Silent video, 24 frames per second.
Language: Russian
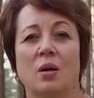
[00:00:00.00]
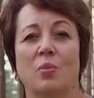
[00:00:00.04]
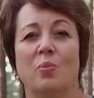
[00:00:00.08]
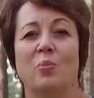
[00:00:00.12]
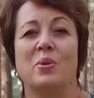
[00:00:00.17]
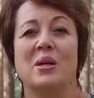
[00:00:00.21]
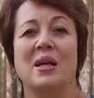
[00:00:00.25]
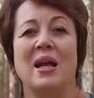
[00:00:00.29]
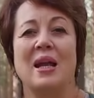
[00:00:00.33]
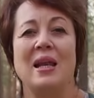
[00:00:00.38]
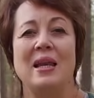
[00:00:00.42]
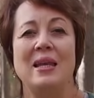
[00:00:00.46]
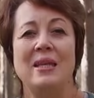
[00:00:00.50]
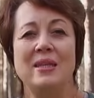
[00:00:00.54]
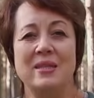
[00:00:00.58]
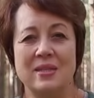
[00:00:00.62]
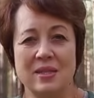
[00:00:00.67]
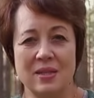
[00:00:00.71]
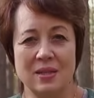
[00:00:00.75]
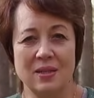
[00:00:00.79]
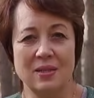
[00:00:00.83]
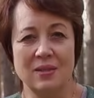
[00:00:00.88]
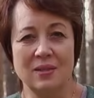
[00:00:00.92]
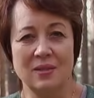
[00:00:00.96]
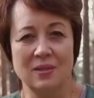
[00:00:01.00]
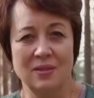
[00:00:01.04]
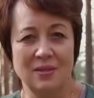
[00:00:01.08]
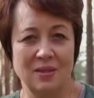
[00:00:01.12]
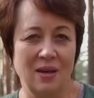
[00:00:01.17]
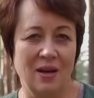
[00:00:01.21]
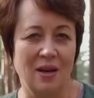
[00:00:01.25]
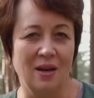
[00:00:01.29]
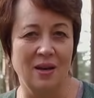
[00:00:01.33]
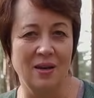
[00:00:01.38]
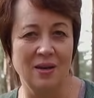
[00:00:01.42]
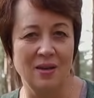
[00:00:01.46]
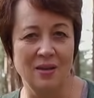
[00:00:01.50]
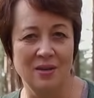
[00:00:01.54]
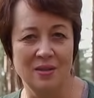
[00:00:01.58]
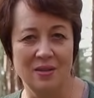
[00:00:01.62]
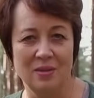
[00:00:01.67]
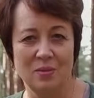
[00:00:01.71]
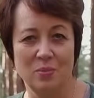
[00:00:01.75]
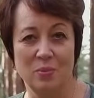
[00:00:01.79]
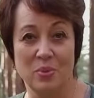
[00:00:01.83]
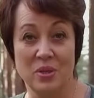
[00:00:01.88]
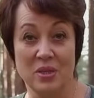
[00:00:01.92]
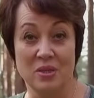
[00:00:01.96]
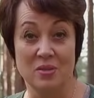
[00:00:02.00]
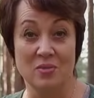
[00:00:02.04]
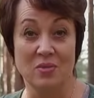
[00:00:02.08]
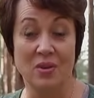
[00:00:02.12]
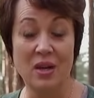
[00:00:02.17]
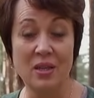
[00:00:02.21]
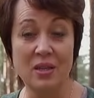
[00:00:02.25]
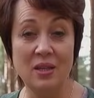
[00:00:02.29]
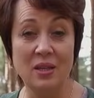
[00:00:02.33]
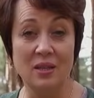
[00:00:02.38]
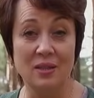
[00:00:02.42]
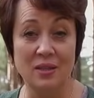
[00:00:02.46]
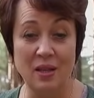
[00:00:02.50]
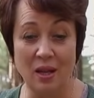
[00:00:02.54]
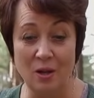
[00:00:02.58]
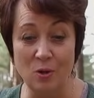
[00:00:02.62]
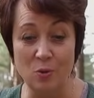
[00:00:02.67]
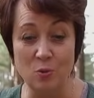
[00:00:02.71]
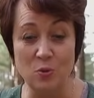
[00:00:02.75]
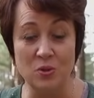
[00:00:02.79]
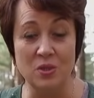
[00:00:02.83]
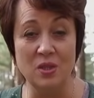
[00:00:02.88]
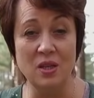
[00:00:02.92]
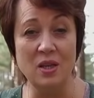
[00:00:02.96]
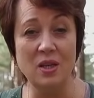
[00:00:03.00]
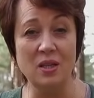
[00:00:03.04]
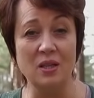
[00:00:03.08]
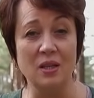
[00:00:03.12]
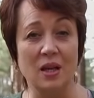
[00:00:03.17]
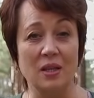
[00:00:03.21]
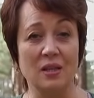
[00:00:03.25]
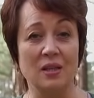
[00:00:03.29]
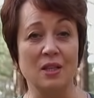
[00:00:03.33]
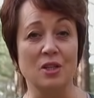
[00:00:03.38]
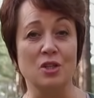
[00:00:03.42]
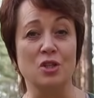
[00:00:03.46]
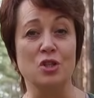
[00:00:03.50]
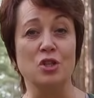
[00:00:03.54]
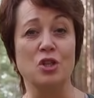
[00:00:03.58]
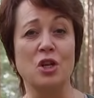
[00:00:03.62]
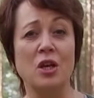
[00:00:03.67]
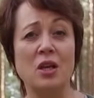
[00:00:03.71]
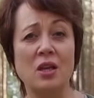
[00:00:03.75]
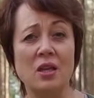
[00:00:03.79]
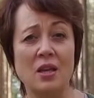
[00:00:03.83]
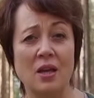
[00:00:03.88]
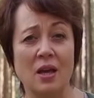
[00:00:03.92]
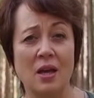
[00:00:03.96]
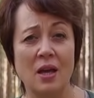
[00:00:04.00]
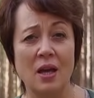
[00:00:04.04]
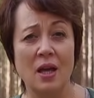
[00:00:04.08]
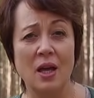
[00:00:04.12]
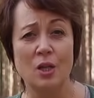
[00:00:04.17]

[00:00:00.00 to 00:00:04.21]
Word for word: пролить на призвание, на людей, на отношения,